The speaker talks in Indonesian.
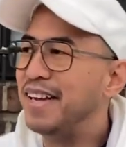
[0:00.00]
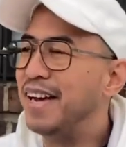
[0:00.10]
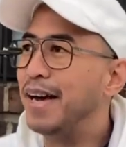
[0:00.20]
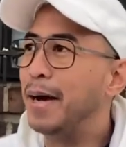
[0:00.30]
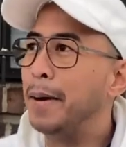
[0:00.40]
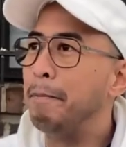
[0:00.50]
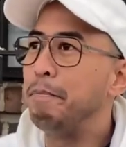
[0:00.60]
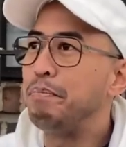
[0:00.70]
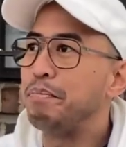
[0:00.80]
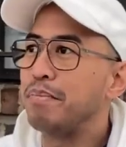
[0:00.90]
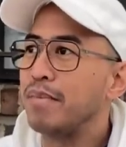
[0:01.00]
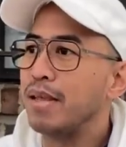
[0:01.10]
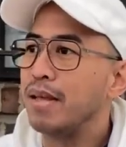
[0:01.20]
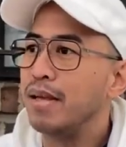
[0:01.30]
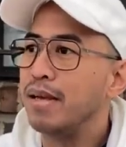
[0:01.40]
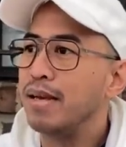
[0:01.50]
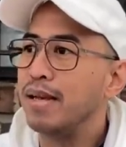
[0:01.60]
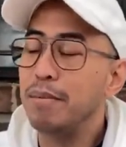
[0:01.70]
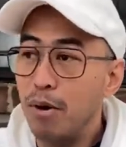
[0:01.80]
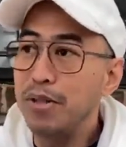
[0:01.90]
Um,
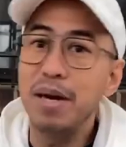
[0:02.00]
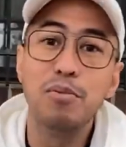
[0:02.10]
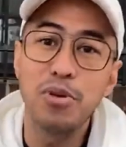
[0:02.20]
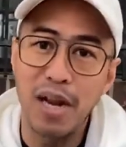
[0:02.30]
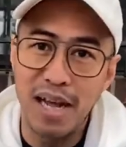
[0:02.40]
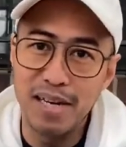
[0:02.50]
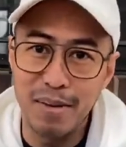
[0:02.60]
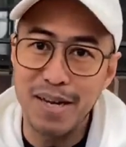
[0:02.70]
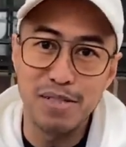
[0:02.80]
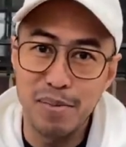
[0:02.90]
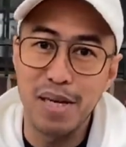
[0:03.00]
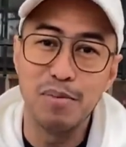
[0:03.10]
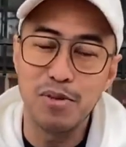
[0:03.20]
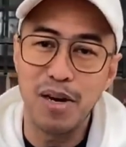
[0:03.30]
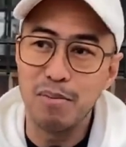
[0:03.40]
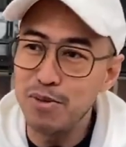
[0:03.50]
di bawahnya ada musola, di markas Comika ada musola.